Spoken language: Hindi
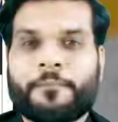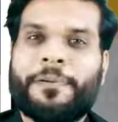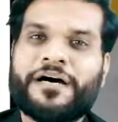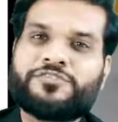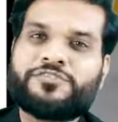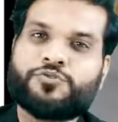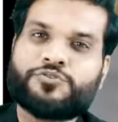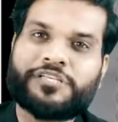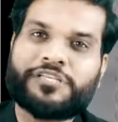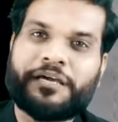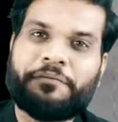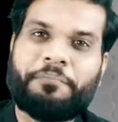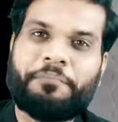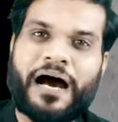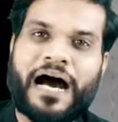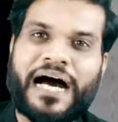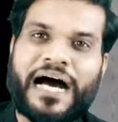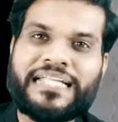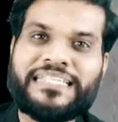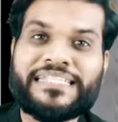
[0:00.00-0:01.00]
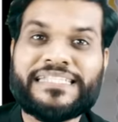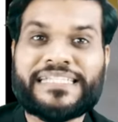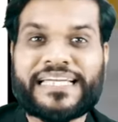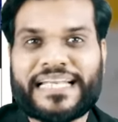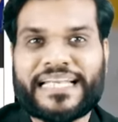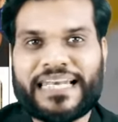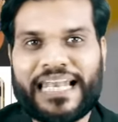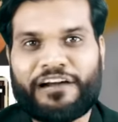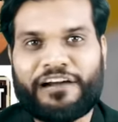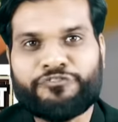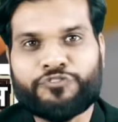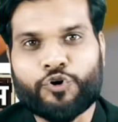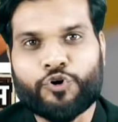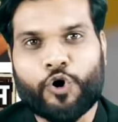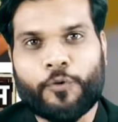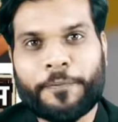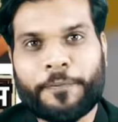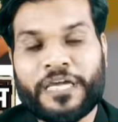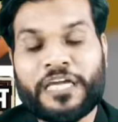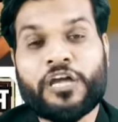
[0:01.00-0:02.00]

बस उसके बाद ये लेफ्ट लोबी